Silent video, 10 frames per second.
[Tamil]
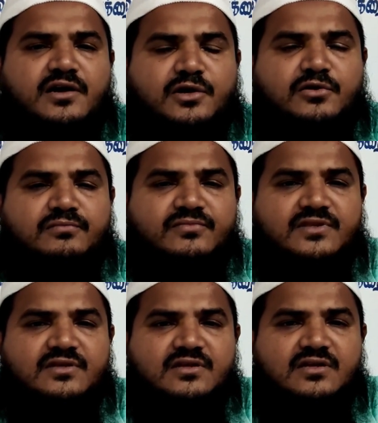இருக்கட்டும்
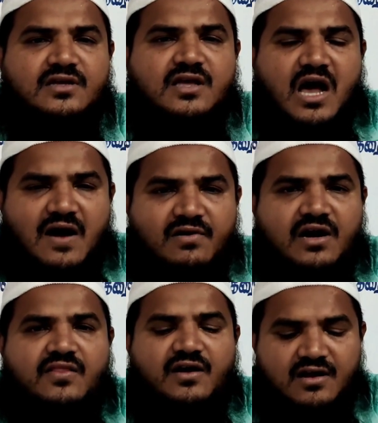
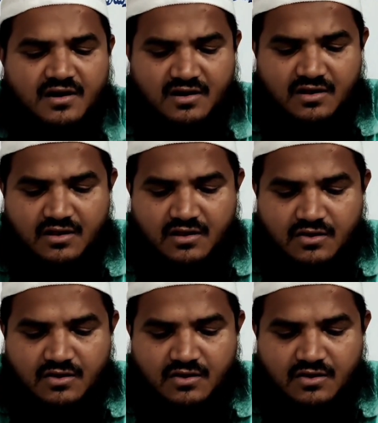அவர்கள்தான்